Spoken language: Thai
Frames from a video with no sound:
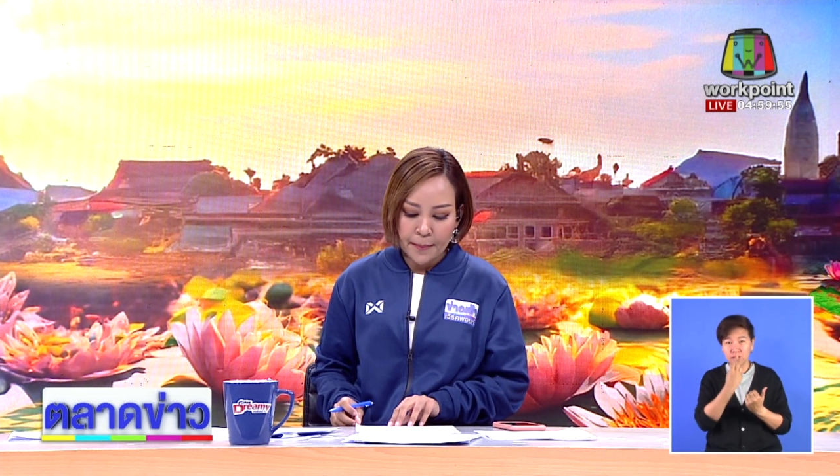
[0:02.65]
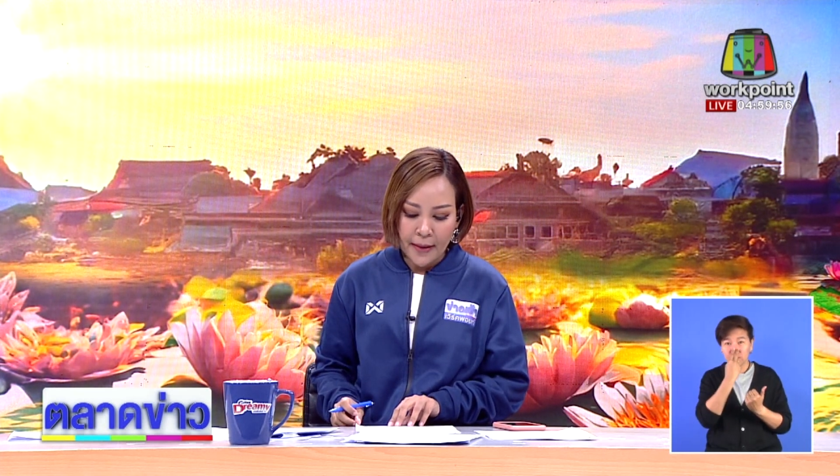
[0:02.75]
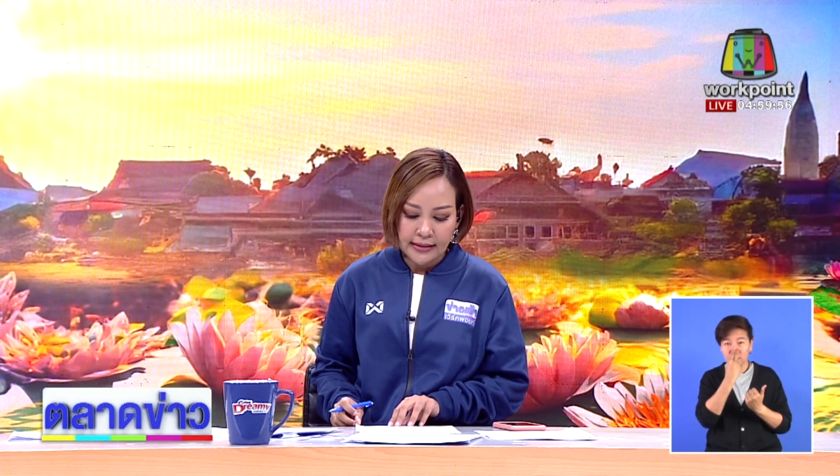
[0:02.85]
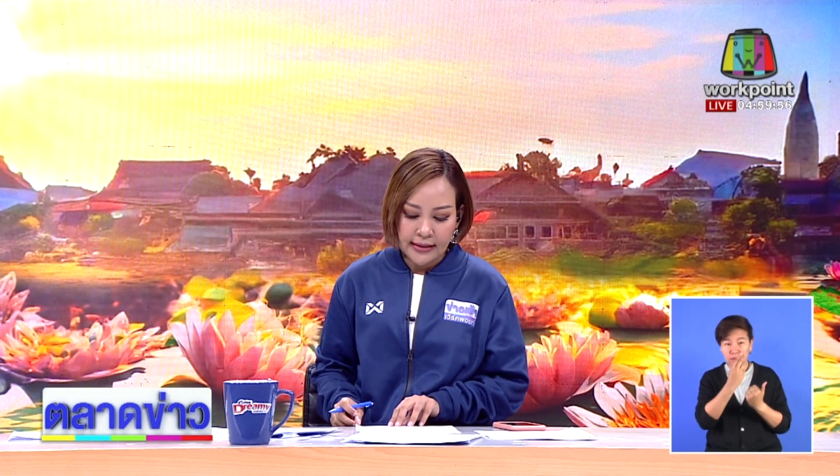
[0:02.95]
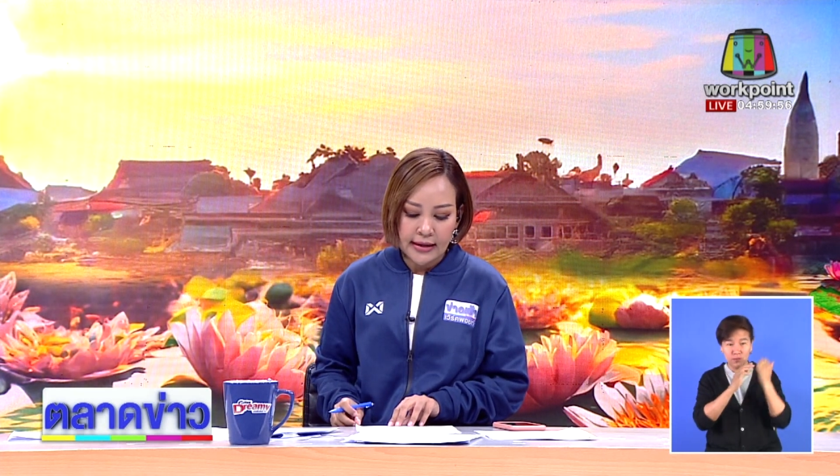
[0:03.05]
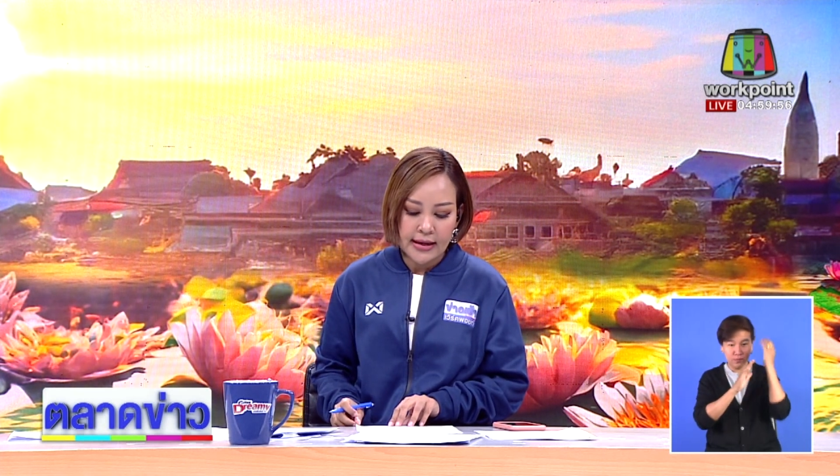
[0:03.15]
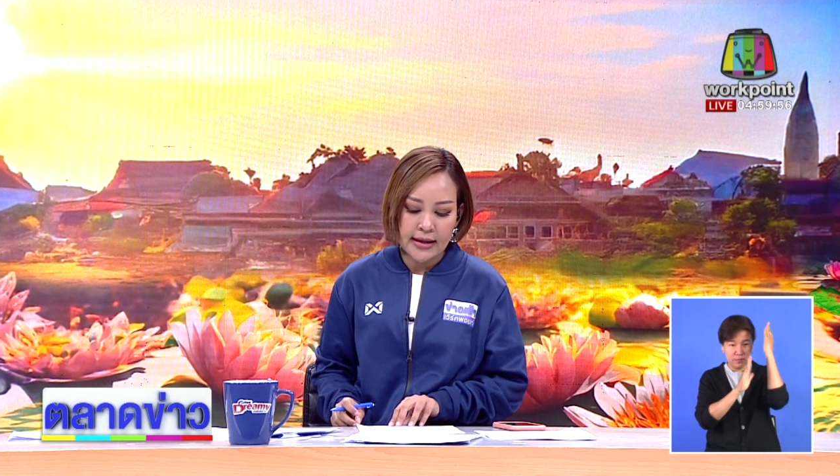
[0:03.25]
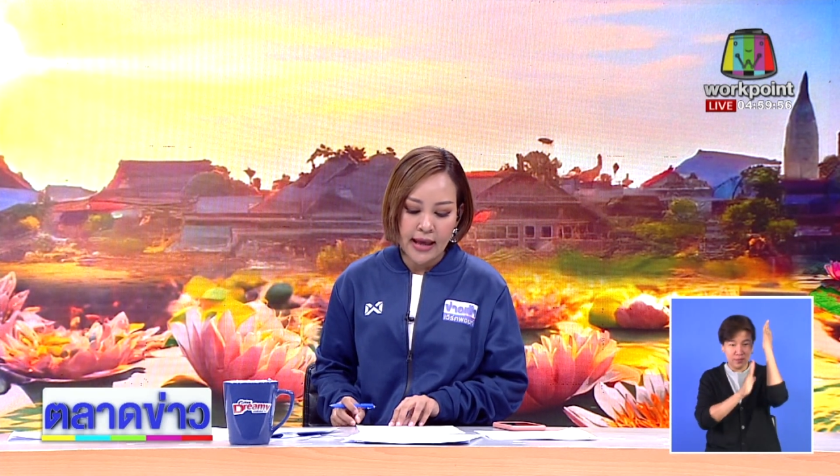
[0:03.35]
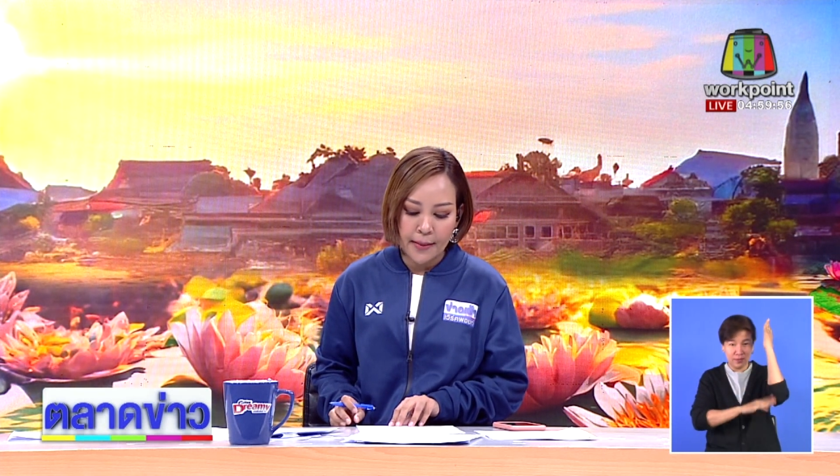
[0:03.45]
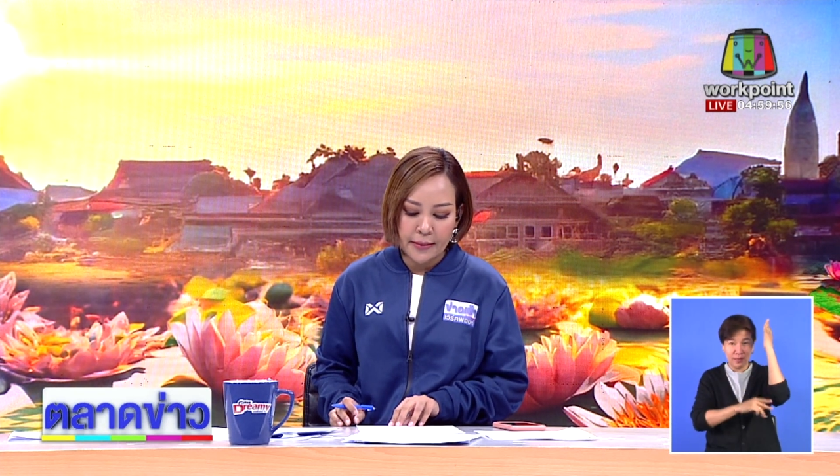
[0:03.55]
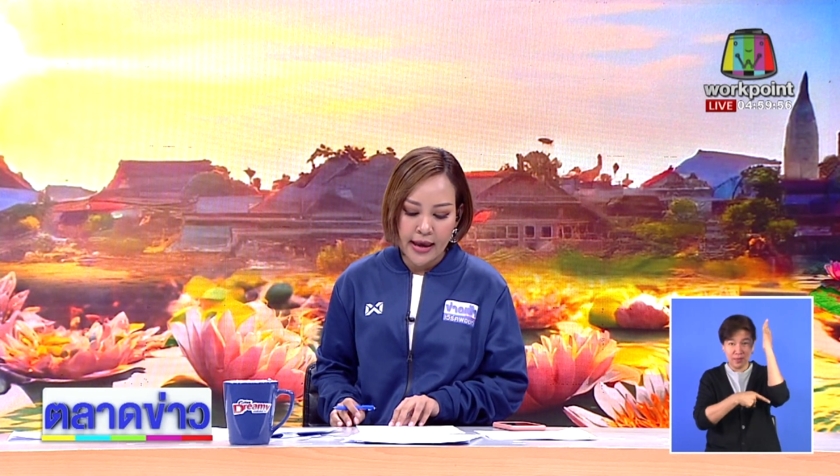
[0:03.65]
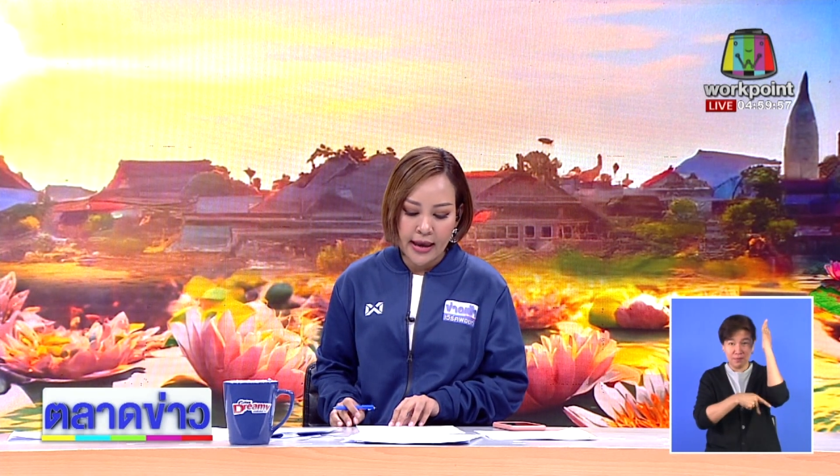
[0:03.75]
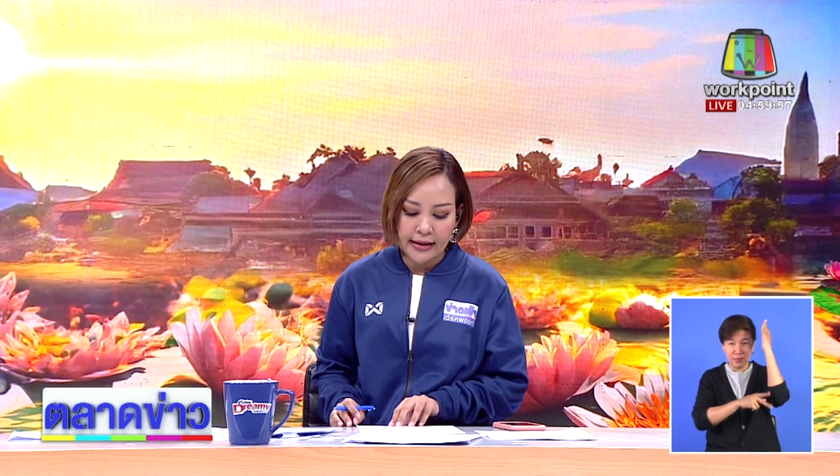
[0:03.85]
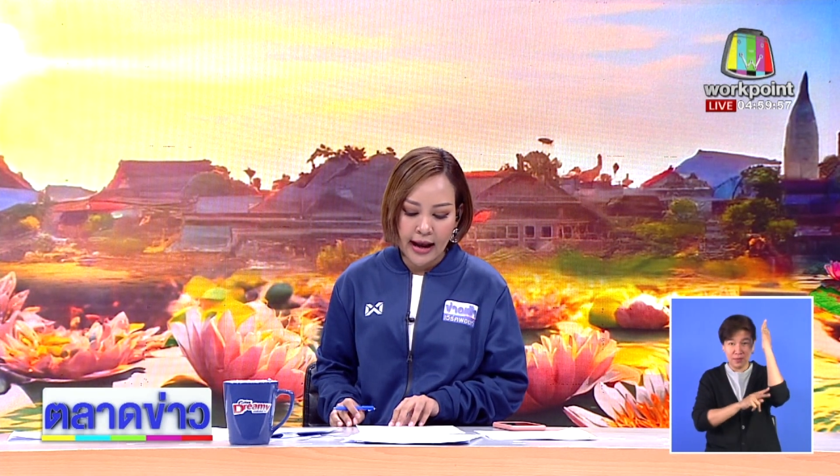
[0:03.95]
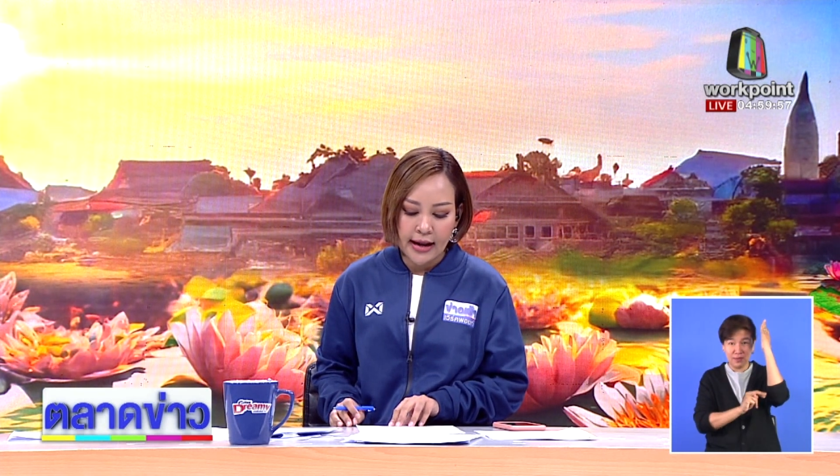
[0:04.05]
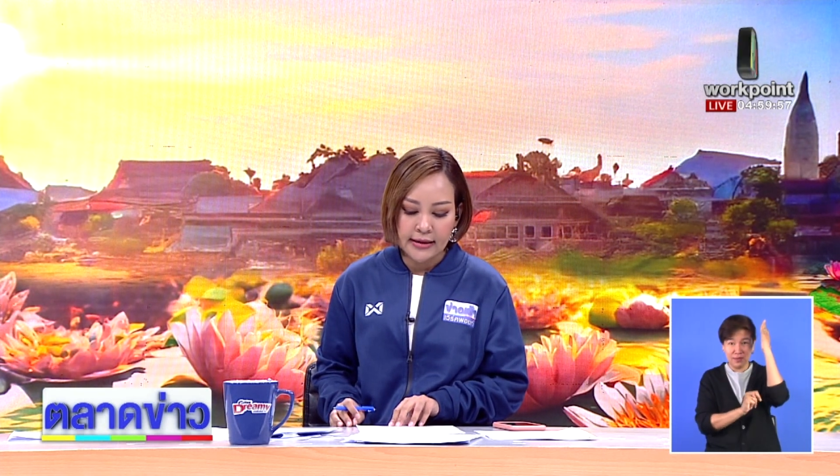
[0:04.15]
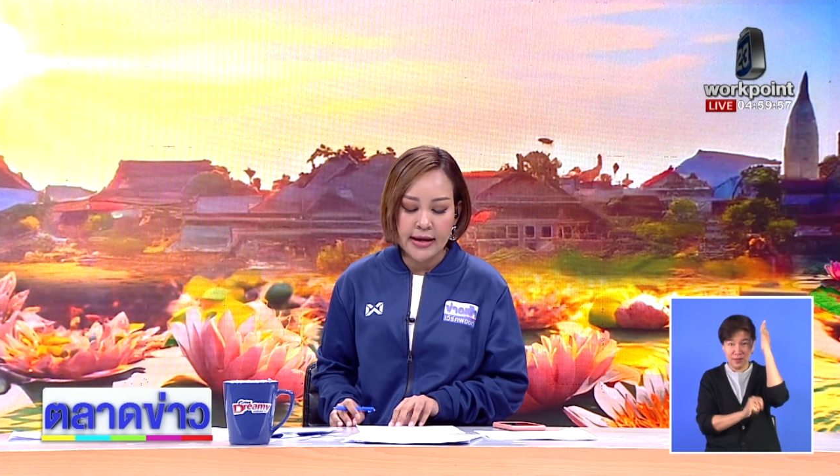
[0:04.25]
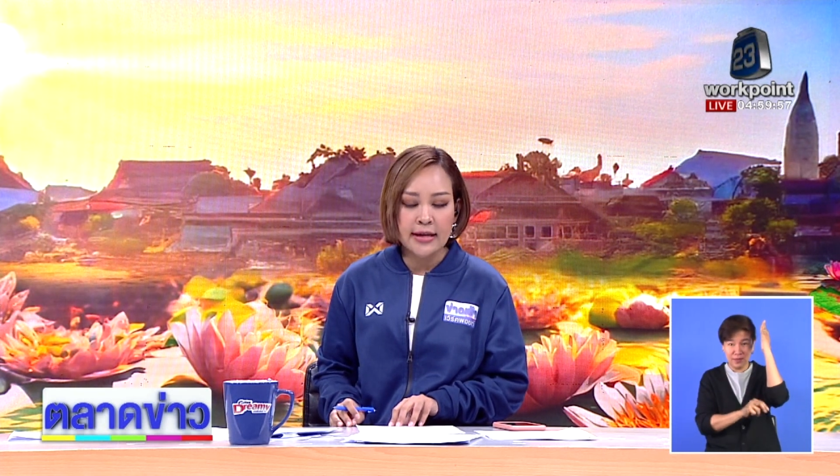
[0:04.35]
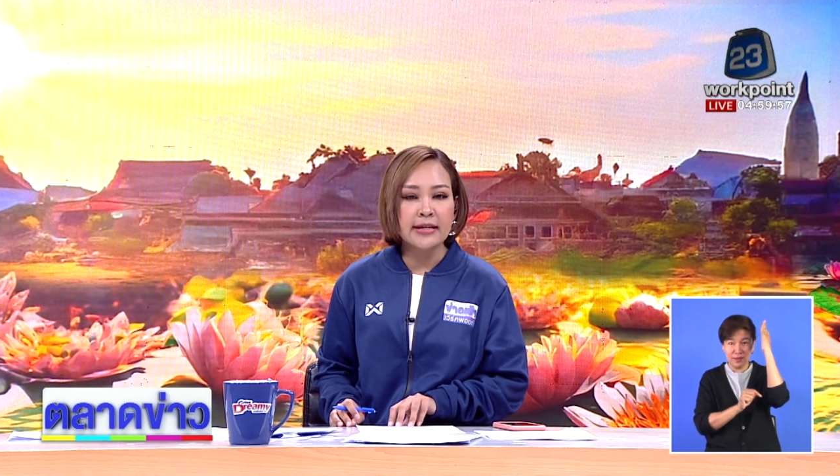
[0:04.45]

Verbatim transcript: ที่ปัตตานีเนี่ยมีเหตุการณ์